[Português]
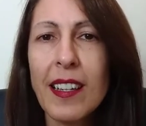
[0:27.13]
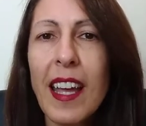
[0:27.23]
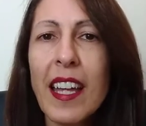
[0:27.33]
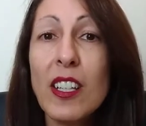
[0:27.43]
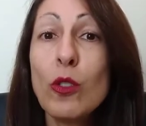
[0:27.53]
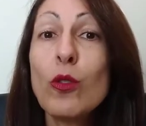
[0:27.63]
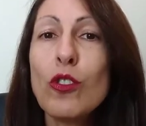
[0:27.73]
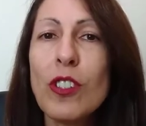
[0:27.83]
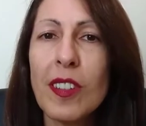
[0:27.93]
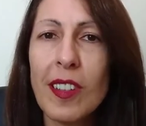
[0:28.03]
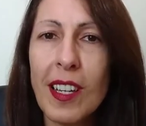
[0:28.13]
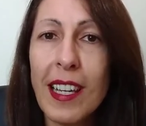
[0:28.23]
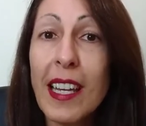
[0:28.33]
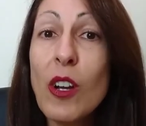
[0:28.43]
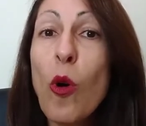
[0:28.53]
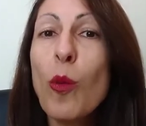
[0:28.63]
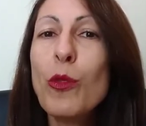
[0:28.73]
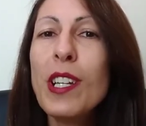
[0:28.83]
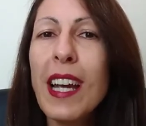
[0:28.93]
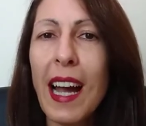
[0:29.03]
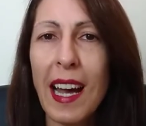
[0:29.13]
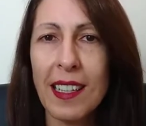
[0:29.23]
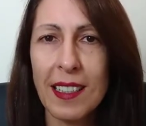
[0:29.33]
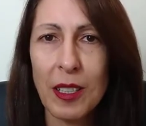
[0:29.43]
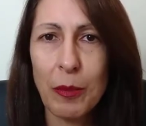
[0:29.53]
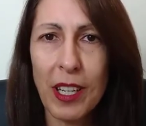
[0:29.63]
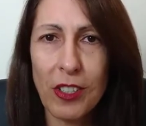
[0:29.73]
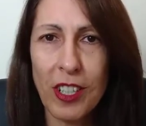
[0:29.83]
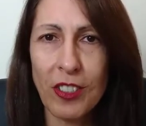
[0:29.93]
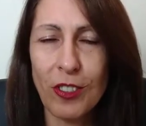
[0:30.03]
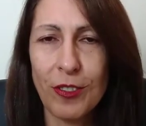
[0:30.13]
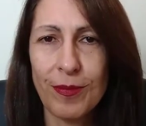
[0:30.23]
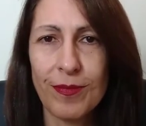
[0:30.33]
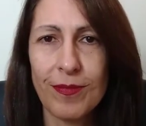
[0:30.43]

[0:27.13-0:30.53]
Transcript: querem nos dizer, querem comunicar para a gente.